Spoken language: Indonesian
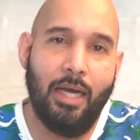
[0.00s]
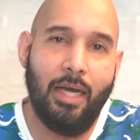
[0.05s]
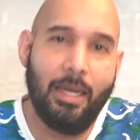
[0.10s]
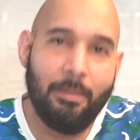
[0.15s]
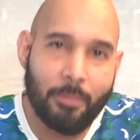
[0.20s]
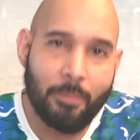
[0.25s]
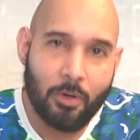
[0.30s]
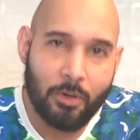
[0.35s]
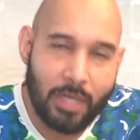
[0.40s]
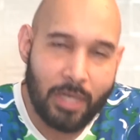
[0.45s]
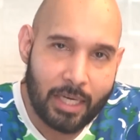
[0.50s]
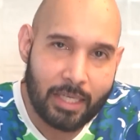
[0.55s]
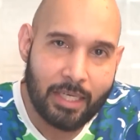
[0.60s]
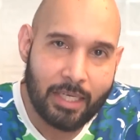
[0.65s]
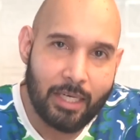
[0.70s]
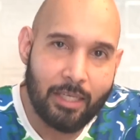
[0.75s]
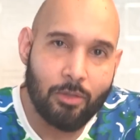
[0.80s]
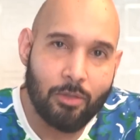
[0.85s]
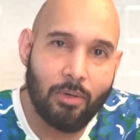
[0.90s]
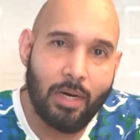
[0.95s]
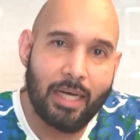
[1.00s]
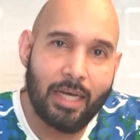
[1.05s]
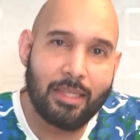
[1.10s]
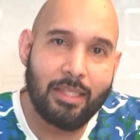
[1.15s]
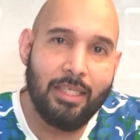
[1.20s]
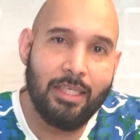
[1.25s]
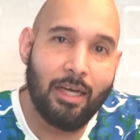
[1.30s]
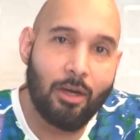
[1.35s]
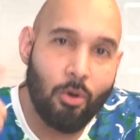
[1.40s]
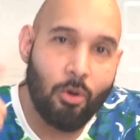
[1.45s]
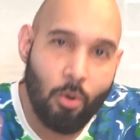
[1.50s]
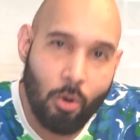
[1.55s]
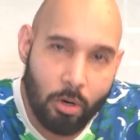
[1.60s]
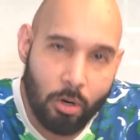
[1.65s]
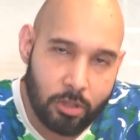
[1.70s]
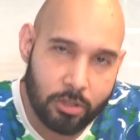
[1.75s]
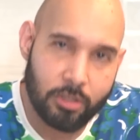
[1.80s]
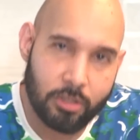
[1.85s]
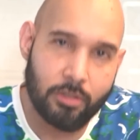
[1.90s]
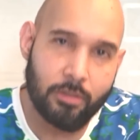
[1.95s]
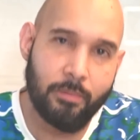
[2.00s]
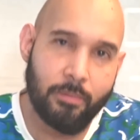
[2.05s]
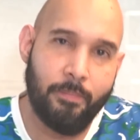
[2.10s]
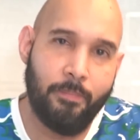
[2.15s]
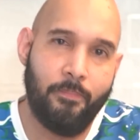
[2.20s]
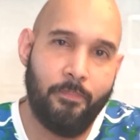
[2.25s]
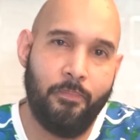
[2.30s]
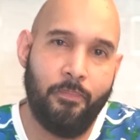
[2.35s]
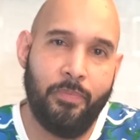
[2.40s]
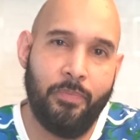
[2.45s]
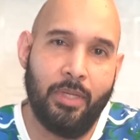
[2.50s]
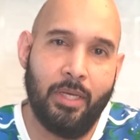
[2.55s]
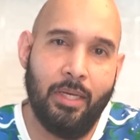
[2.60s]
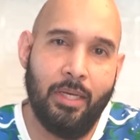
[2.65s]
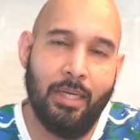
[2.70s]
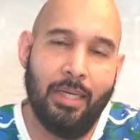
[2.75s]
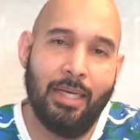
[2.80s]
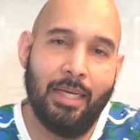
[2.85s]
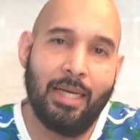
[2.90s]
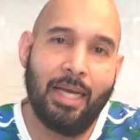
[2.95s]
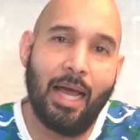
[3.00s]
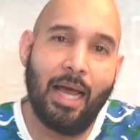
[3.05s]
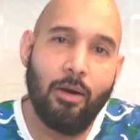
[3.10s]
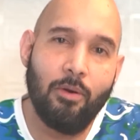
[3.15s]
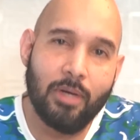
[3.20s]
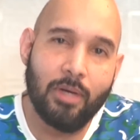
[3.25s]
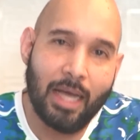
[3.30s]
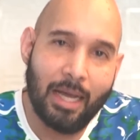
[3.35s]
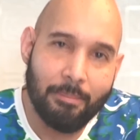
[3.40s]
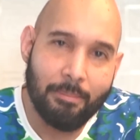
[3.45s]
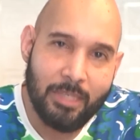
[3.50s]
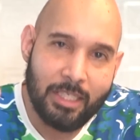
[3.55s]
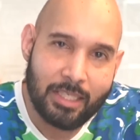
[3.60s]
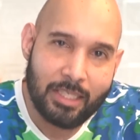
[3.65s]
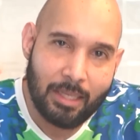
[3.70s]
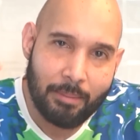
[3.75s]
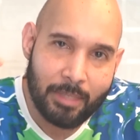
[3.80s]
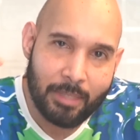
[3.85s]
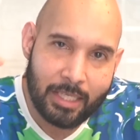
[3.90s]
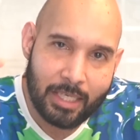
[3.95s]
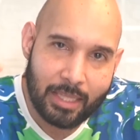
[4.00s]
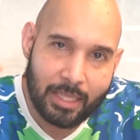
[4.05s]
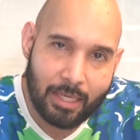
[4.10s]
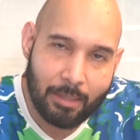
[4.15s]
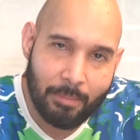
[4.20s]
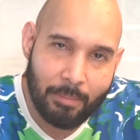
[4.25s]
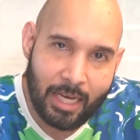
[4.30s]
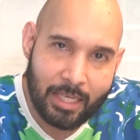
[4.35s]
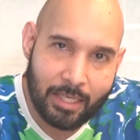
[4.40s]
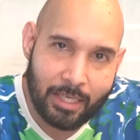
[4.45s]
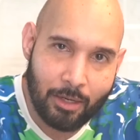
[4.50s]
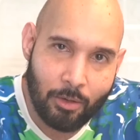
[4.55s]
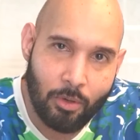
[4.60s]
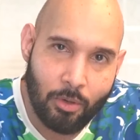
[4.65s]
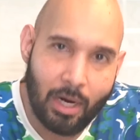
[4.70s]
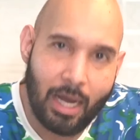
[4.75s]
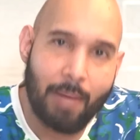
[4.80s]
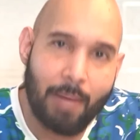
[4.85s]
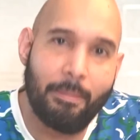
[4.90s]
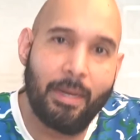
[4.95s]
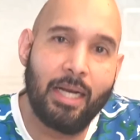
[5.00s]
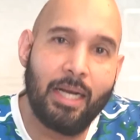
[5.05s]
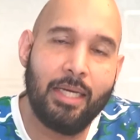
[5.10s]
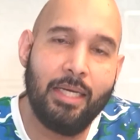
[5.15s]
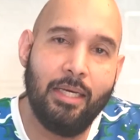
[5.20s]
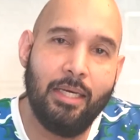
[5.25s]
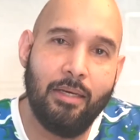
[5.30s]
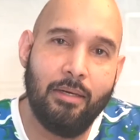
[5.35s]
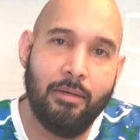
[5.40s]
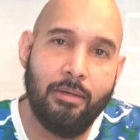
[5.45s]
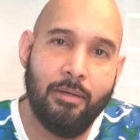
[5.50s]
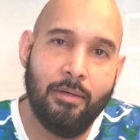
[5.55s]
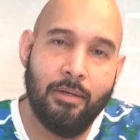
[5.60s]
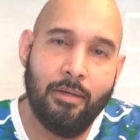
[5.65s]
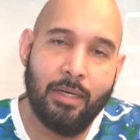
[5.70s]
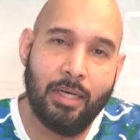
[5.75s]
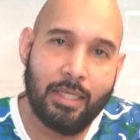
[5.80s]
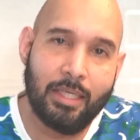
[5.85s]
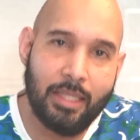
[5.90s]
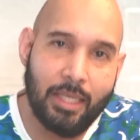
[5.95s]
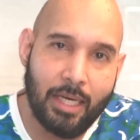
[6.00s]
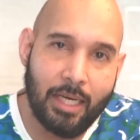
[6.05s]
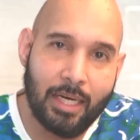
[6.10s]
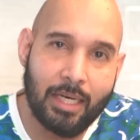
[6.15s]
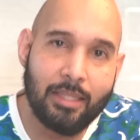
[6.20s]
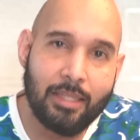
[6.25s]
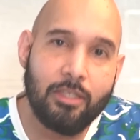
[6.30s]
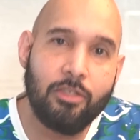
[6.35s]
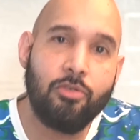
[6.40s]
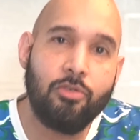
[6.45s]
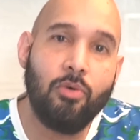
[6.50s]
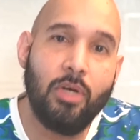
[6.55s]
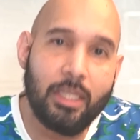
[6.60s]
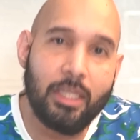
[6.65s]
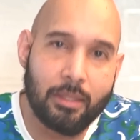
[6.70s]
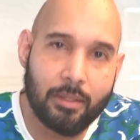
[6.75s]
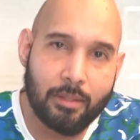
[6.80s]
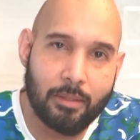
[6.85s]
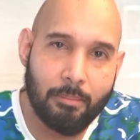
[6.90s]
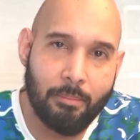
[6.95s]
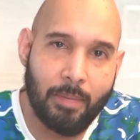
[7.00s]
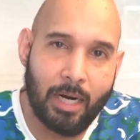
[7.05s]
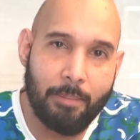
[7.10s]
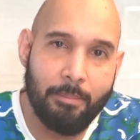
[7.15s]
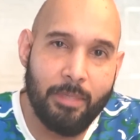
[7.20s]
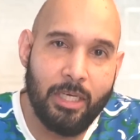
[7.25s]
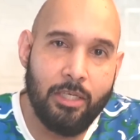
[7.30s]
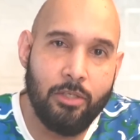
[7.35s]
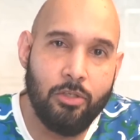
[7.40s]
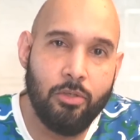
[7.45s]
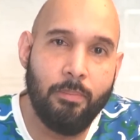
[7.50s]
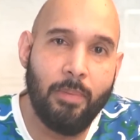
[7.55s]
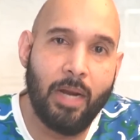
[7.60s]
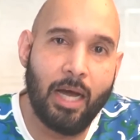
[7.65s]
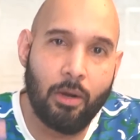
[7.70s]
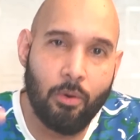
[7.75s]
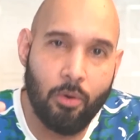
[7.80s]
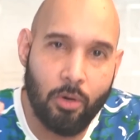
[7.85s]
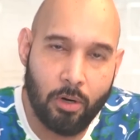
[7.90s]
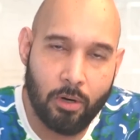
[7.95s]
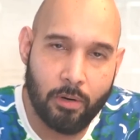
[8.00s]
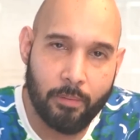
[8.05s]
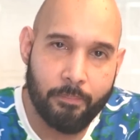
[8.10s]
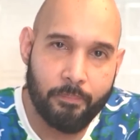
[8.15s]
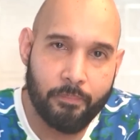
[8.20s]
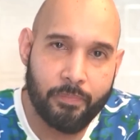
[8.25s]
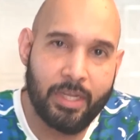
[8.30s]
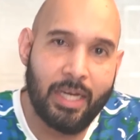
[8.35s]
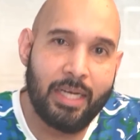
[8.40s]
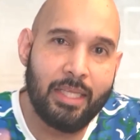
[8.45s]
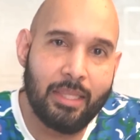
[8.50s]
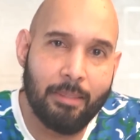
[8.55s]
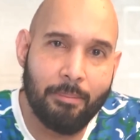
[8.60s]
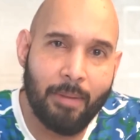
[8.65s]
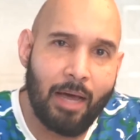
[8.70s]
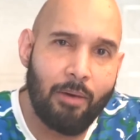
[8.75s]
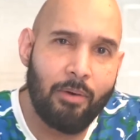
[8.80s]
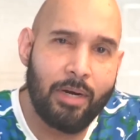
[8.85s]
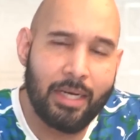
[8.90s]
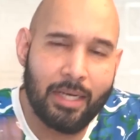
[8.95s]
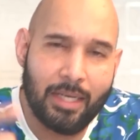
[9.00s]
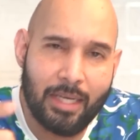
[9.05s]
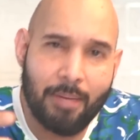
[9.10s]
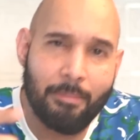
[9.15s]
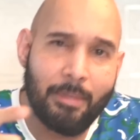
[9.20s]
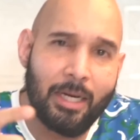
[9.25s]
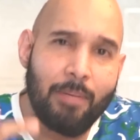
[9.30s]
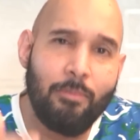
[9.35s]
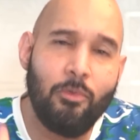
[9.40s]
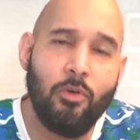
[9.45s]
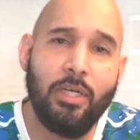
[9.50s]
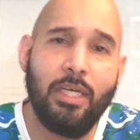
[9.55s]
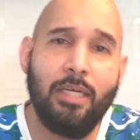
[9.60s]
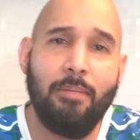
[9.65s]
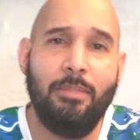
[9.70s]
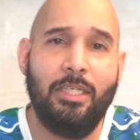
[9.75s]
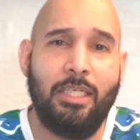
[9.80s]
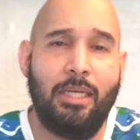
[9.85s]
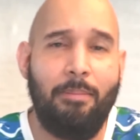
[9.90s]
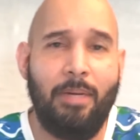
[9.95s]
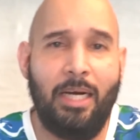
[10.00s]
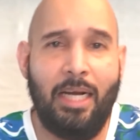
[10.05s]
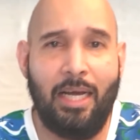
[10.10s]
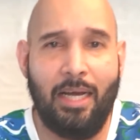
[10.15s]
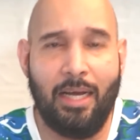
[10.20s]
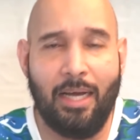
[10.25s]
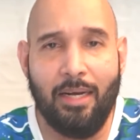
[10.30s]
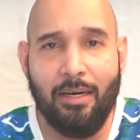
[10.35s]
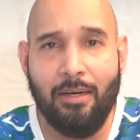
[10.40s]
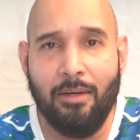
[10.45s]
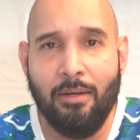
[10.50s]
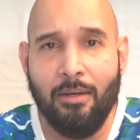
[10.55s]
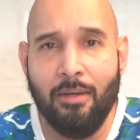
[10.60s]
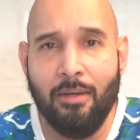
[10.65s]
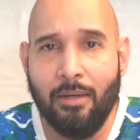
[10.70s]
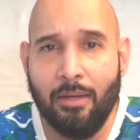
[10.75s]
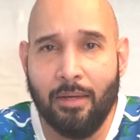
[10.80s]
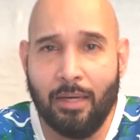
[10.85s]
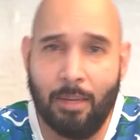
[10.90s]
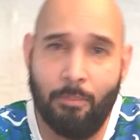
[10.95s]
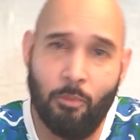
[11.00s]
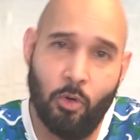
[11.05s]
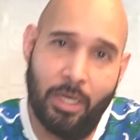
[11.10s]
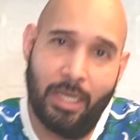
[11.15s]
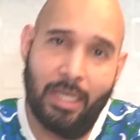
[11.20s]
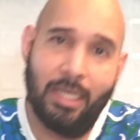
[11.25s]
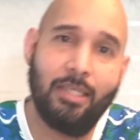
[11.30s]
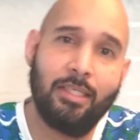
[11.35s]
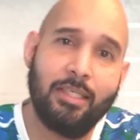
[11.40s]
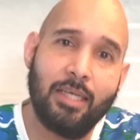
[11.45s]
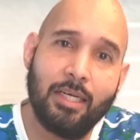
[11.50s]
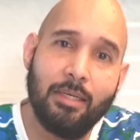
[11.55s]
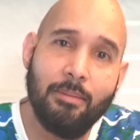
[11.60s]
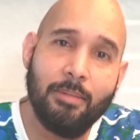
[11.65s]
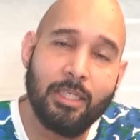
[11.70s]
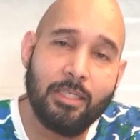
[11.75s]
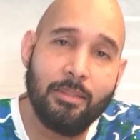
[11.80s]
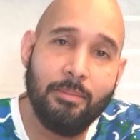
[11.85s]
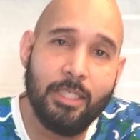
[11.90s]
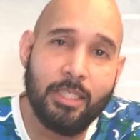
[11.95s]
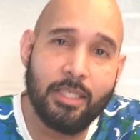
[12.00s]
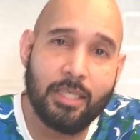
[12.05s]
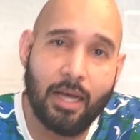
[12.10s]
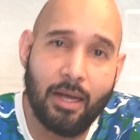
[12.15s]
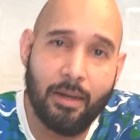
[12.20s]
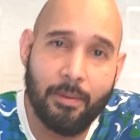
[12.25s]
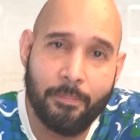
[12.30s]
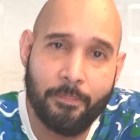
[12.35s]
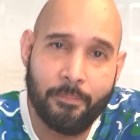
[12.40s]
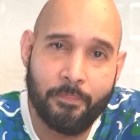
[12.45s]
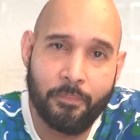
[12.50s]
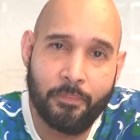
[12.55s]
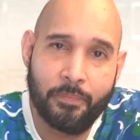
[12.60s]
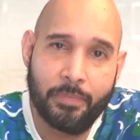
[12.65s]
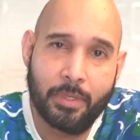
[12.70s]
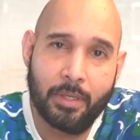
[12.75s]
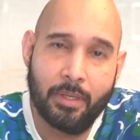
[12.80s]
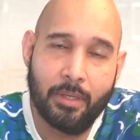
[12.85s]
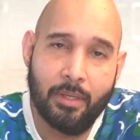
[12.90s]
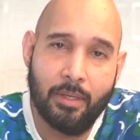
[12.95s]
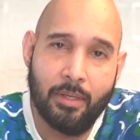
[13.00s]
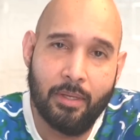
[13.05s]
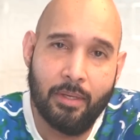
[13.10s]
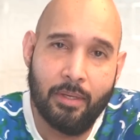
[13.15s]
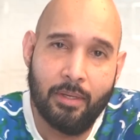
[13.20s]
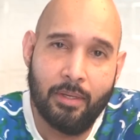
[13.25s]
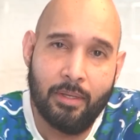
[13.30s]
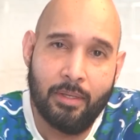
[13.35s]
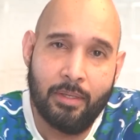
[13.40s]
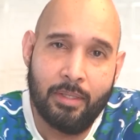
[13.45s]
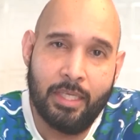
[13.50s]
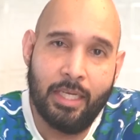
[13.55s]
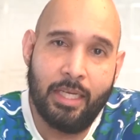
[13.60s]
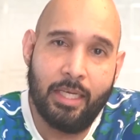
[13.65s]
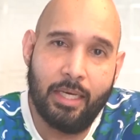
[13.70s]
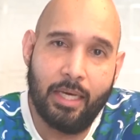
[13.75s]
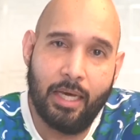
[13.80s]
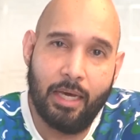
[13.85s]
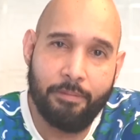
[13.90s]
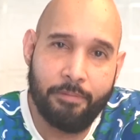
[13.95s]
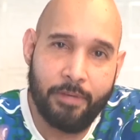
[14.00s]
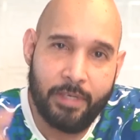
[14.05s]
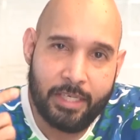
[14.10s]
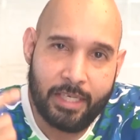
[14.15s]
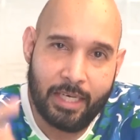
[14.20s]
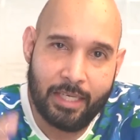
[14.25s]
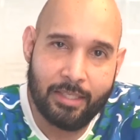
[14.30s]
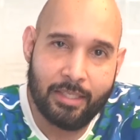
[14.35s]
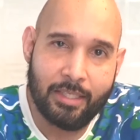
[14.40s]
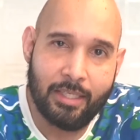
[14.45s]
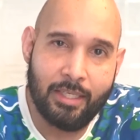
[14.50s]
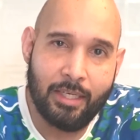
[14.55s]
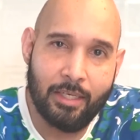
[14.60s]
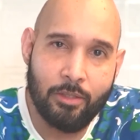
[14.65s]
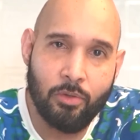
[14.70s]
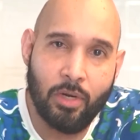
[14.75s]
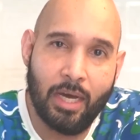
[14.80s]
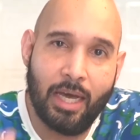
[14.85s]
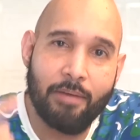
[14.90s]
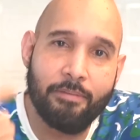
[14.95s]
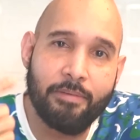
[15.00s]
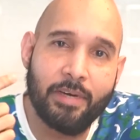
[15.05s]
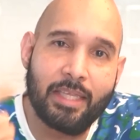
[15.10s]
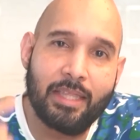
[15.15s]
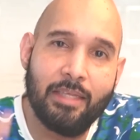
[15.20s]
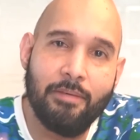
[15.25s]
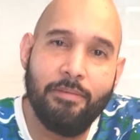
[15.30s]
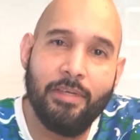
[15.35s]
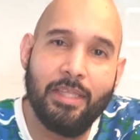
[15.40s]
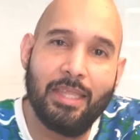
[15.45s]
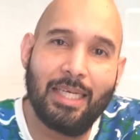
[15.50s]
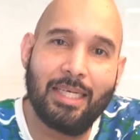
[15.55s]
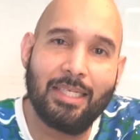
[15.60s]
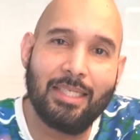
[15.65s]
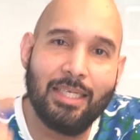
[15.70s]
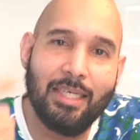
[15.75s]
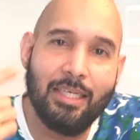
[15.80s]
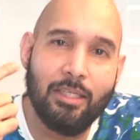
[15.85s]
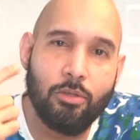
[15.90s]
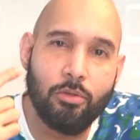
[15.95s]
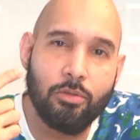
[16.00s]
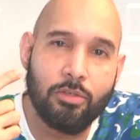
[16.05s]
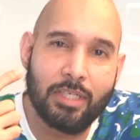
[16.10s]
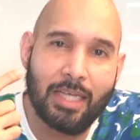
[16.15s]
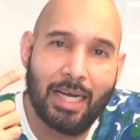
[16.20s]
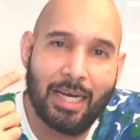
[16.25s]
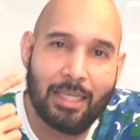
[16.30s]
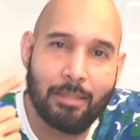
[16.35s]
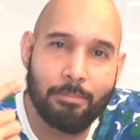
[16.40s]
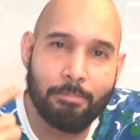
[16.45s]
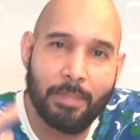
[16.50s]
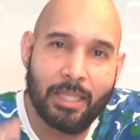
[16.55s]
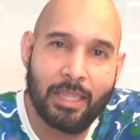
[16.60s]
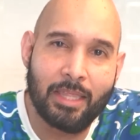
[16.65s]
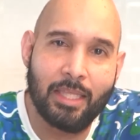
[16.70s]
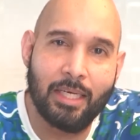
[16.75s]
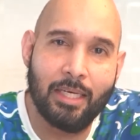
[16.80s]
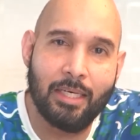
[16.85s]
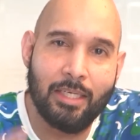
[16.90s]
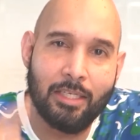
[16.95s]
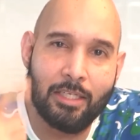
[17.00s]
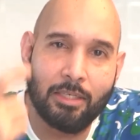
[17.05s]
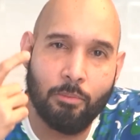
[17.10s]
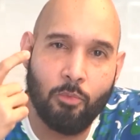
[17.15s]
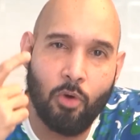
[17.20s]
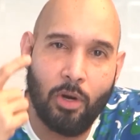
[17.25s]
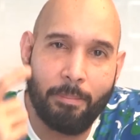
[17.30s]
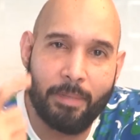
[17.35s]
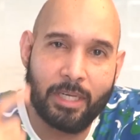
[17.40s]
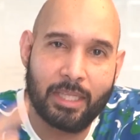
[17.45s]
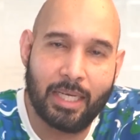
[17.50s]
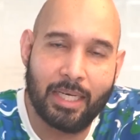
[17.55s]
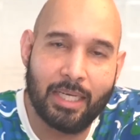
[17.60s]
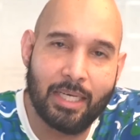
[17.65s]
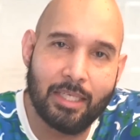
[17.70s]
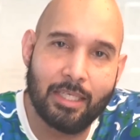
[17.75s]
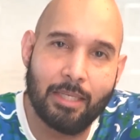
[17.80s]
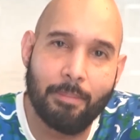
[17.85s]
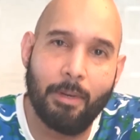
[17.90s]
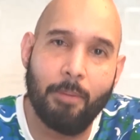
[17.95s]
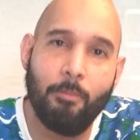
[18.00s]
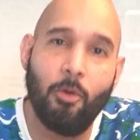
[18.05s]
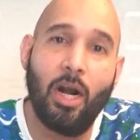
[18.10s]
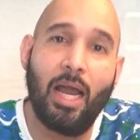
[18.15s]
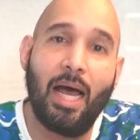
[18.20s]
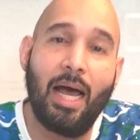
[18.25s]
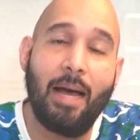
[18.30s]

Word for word: End produknya itu artinya goals. Kalau nggak bisa mencetak banyak gol, apalagi ketika nanti sulit melebihi jumlah gol dari tim lawan, ya mana mungkin bisa menang kan? Kemungkinan seri masih bisa. Jadi efisiensi dan juga efektivitas itu sangat penting di sebuah pertandingan sepak bola,